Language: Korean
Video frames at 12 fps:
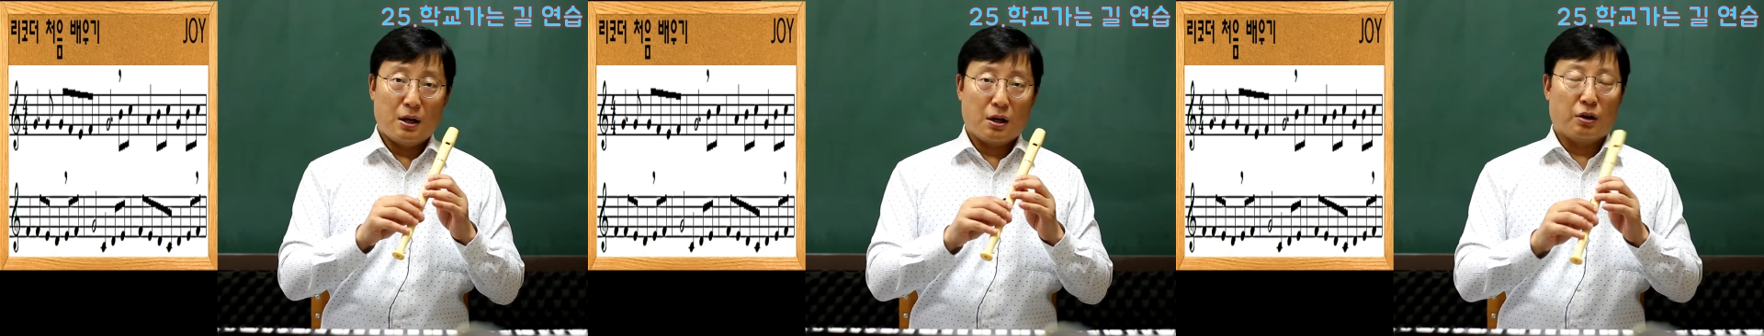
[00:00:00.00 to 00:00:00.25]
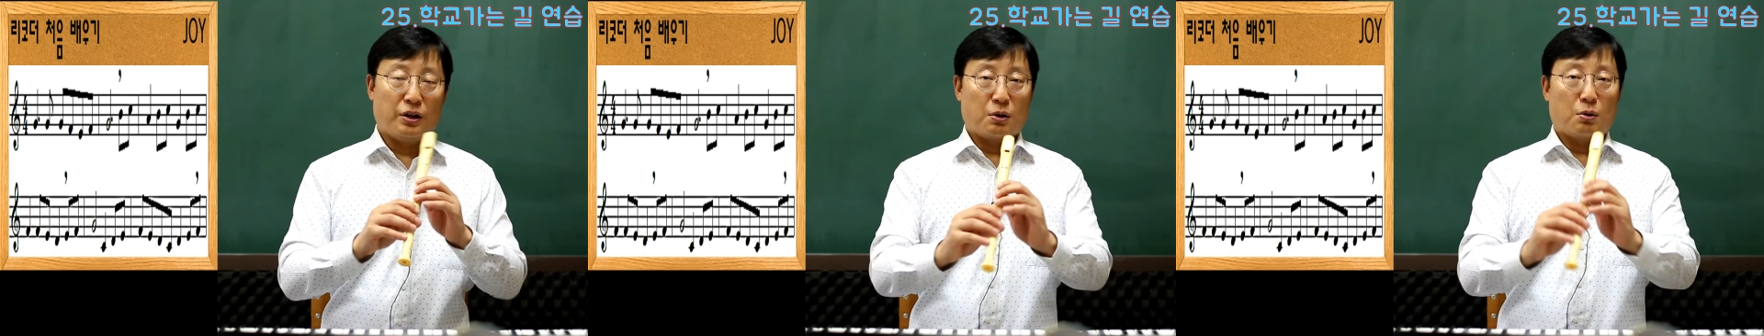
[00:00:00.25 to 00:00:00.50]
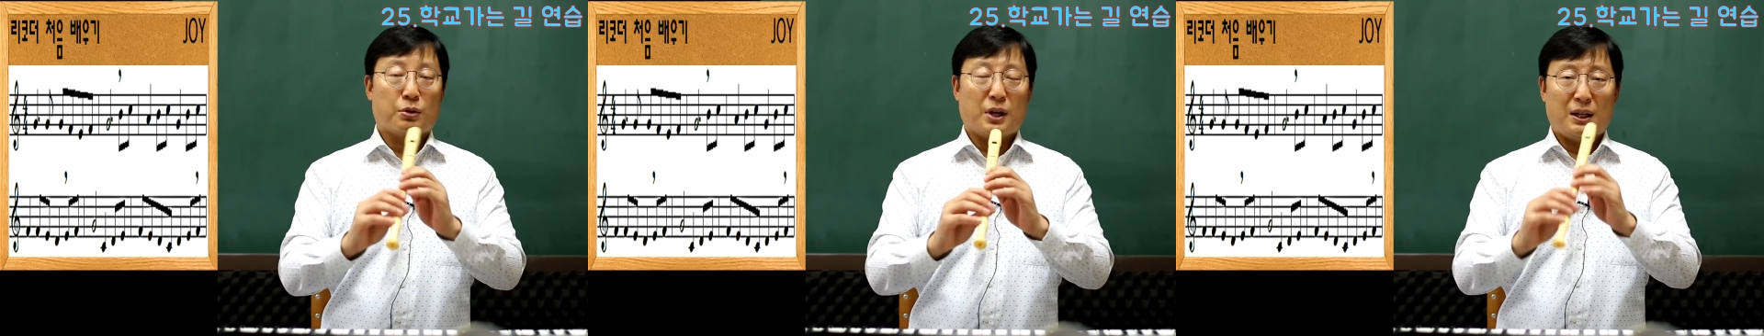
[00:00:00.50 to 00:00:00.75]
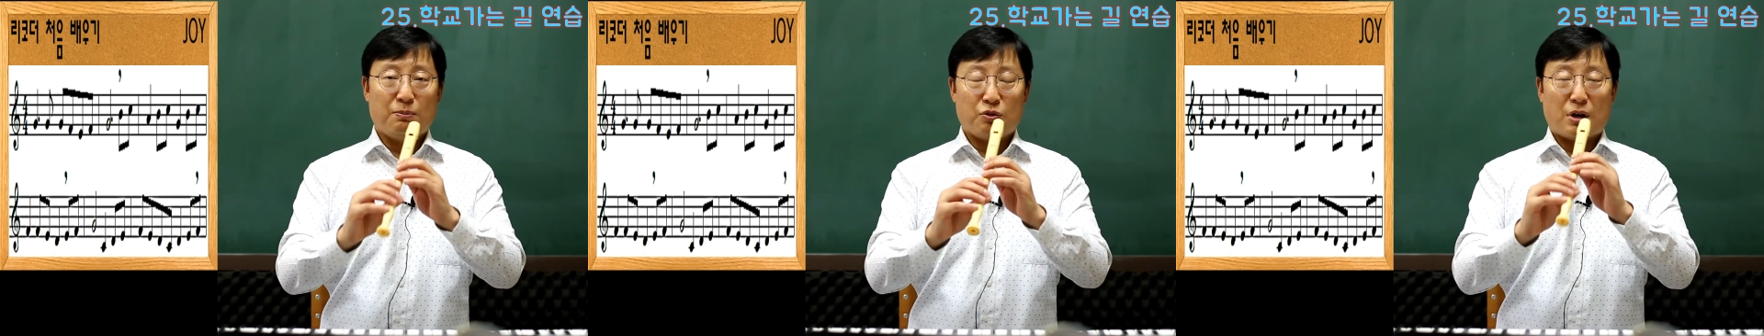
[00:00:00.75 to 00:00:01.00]
리코더
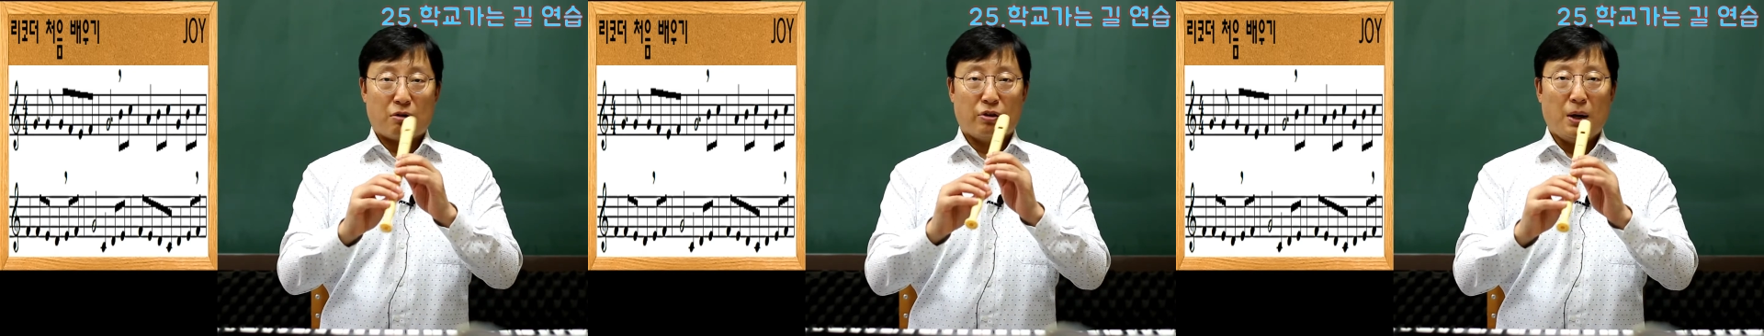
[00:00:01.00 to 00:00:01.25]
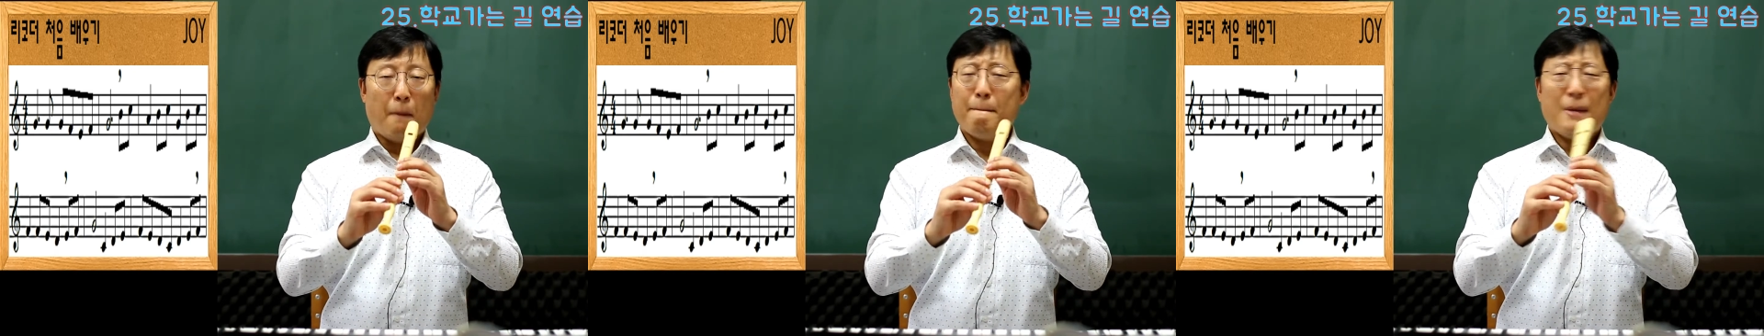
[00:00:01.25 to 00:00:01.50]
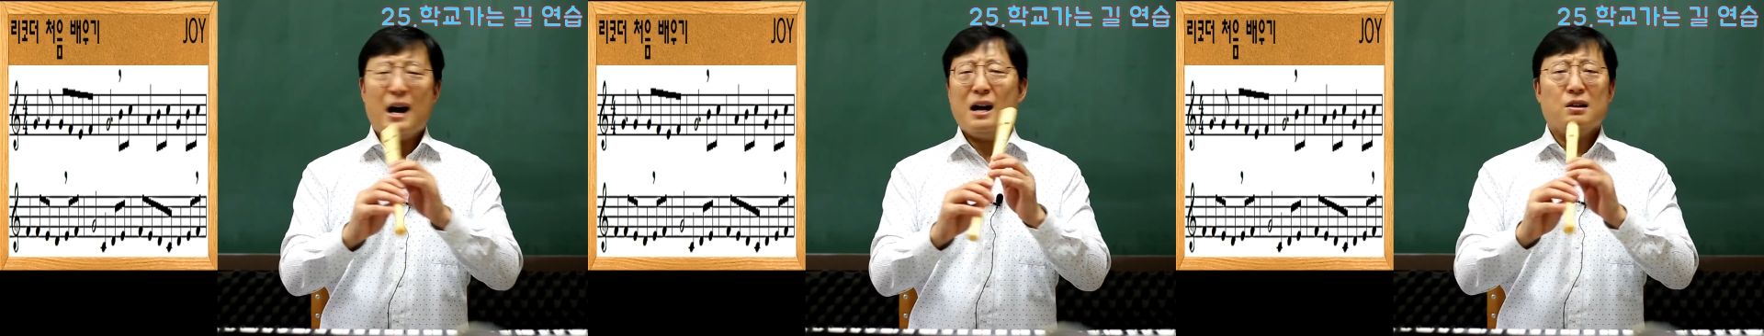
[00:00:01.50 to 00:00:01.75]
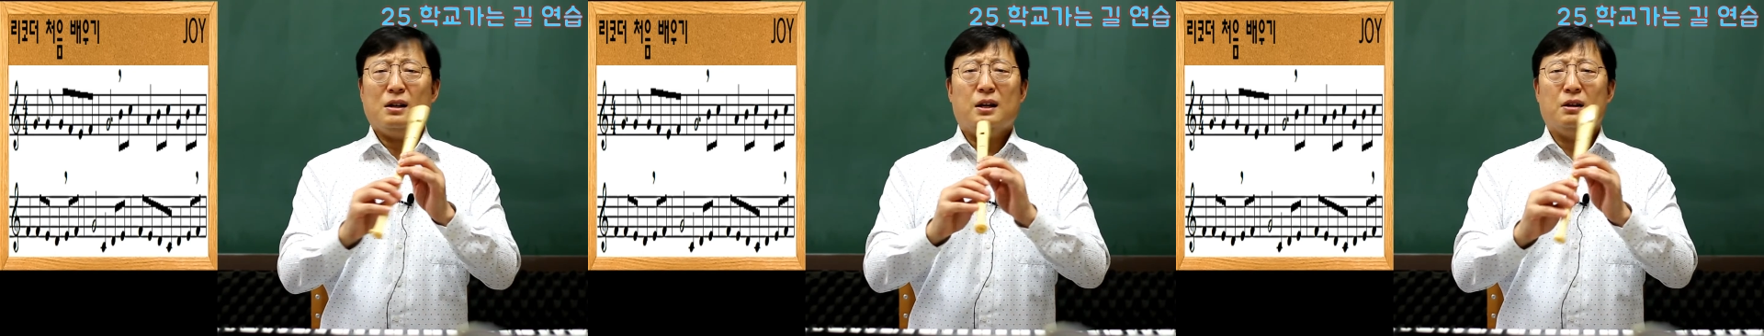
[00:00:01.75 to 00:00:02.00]
힘 주라고요?
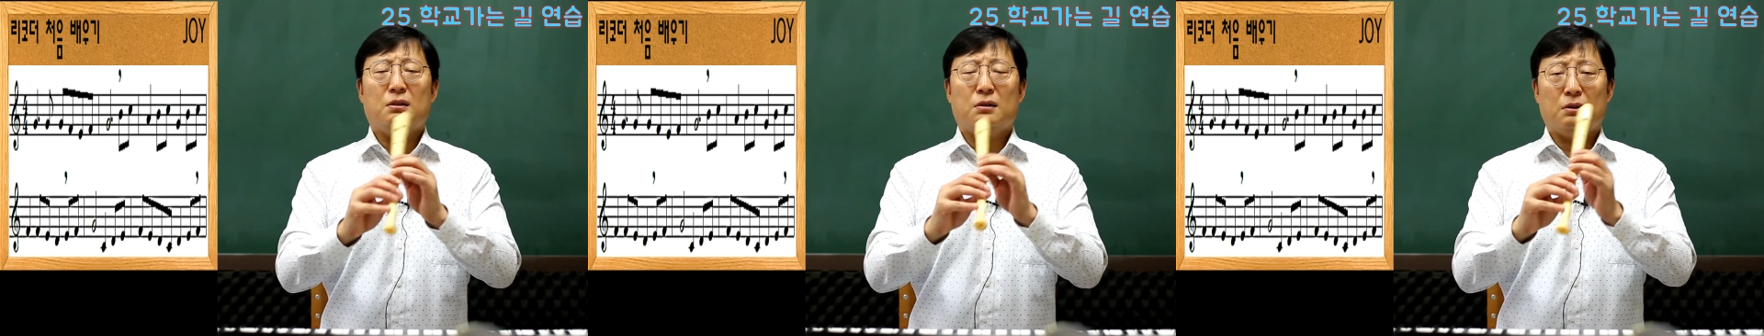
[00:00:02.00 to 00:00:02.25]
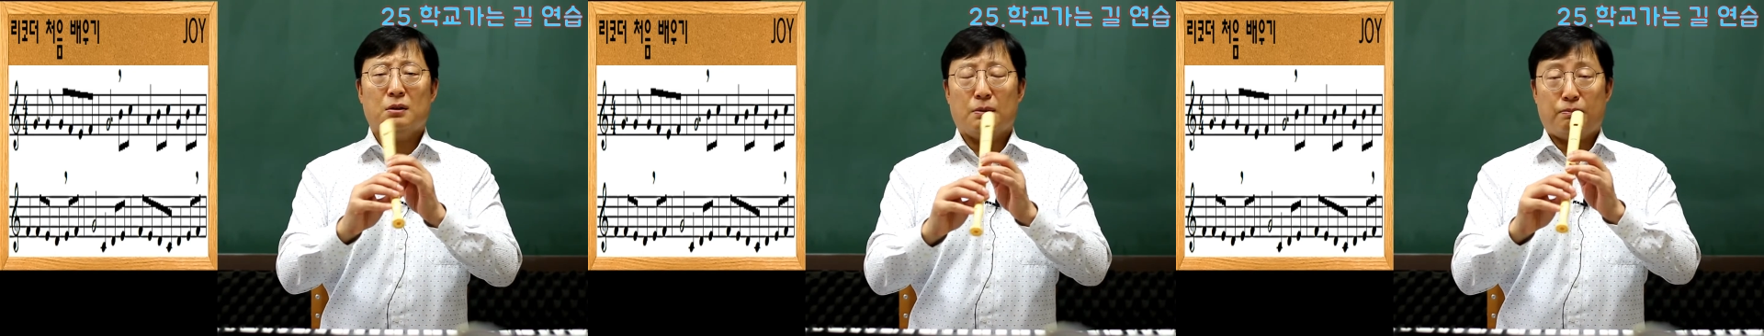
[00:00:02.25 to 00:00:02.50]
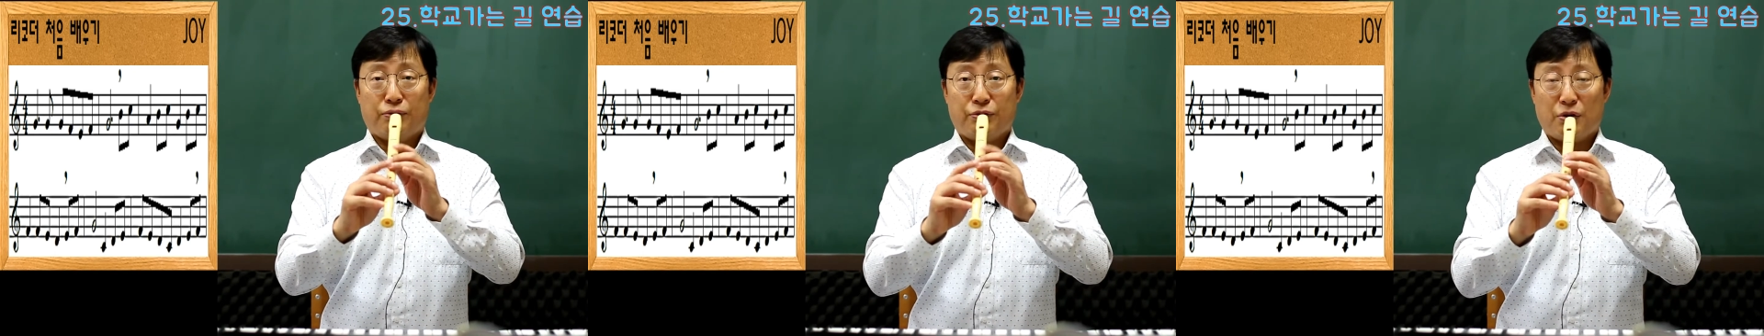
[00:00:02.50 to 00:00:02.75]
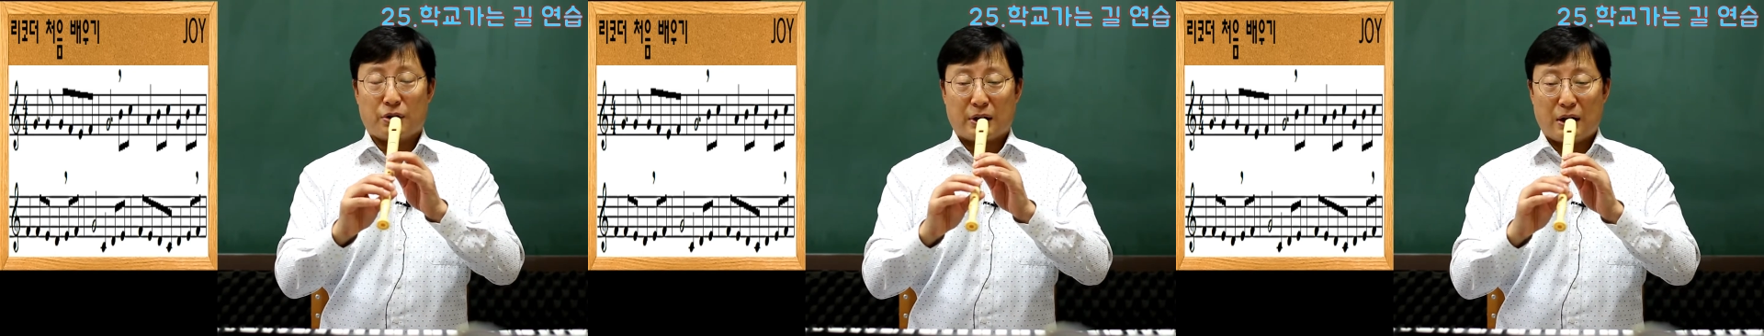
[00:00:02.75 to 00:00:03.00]
아니에요.
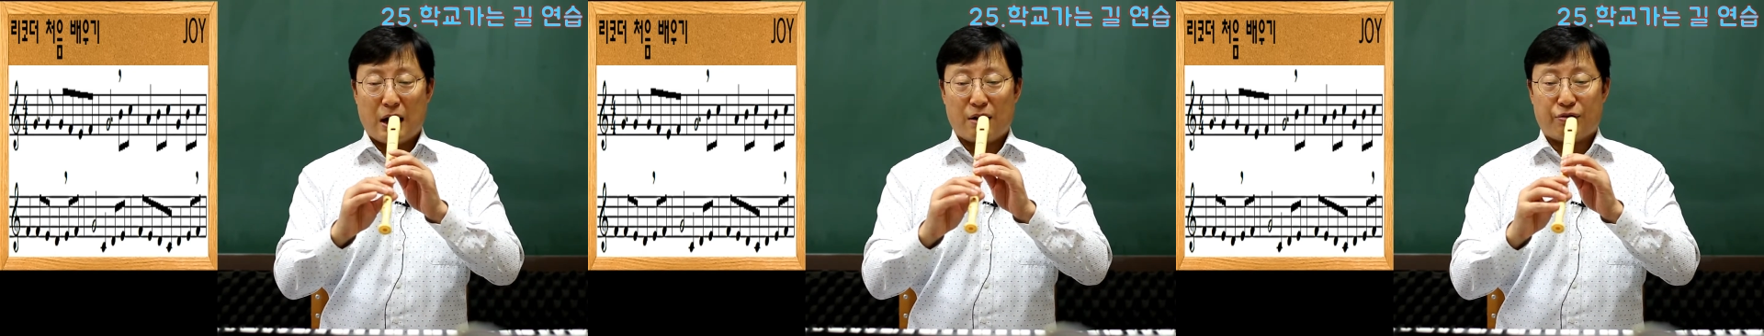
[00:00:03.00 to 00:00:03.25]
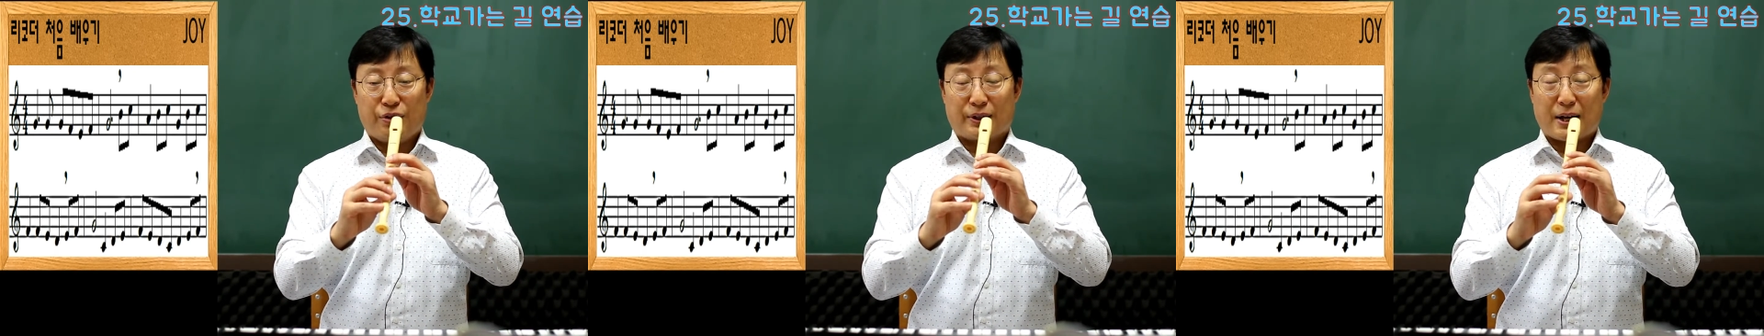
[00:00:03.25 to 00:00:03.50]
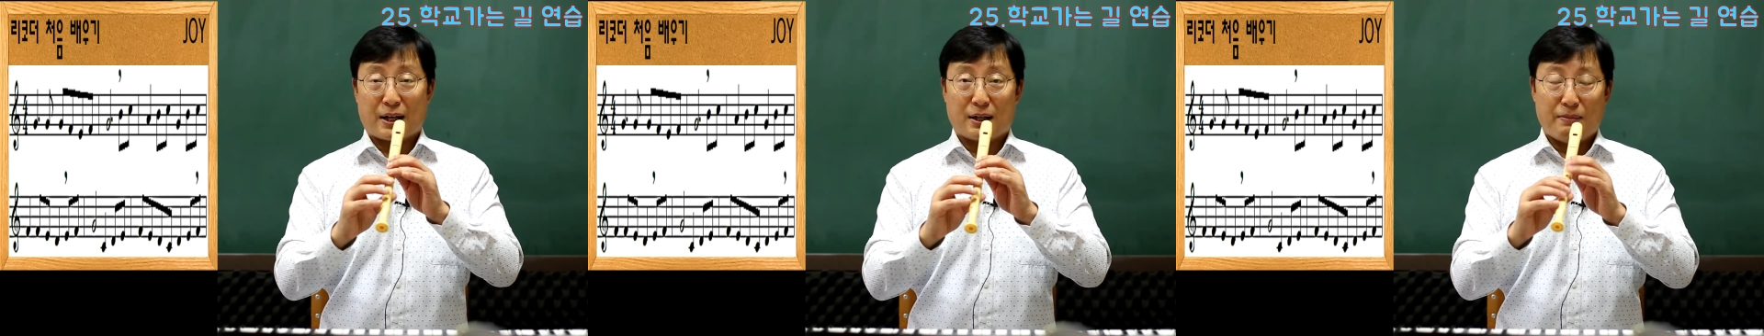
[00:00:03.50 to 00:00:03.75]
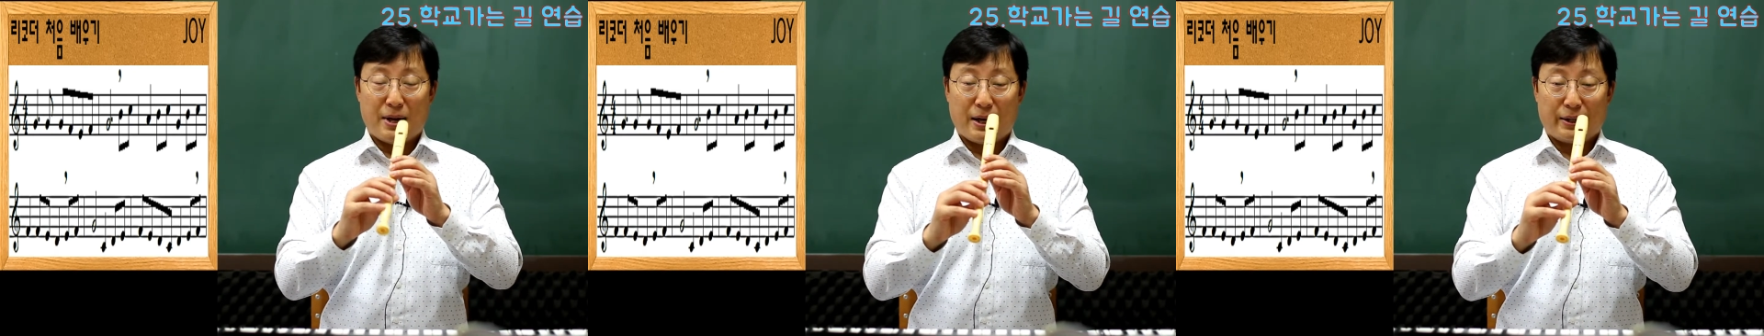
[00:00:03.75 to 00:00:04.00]
부드럽게 할 수
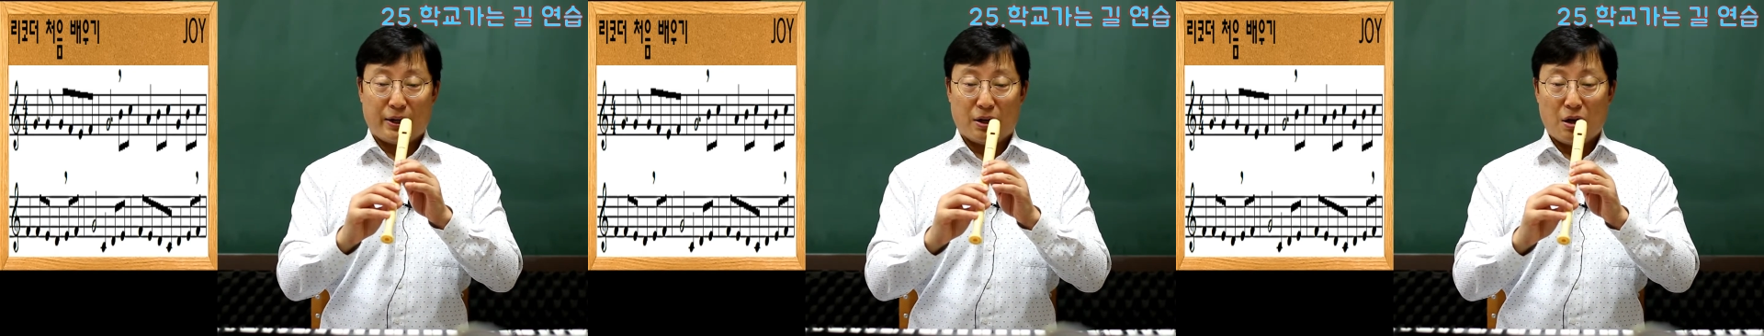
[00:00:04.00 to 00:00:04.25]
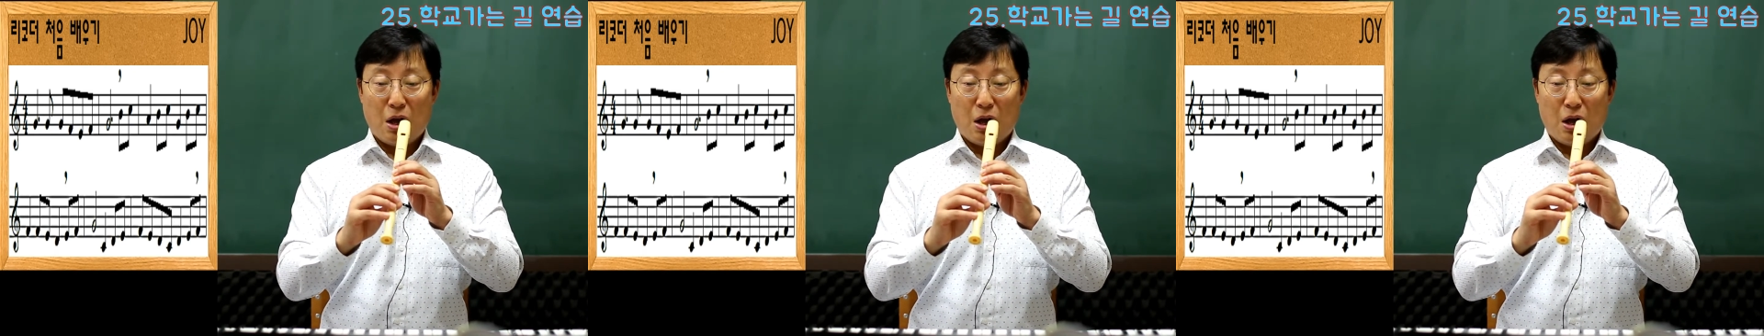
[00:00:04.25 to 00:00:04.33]
있게끔 해야 돼요.